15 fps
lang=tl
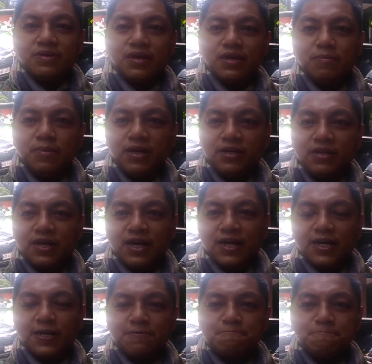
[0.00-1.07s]
Amen.
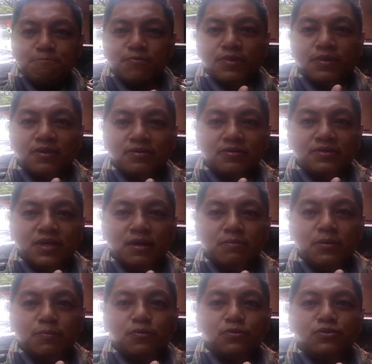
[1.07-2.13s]
Uh,
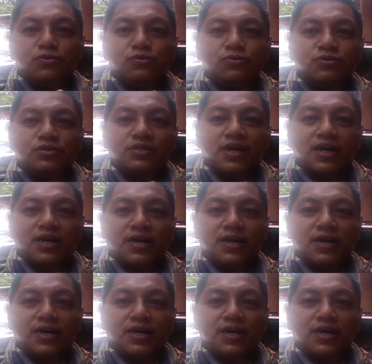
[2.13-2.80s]
sabi po doon sa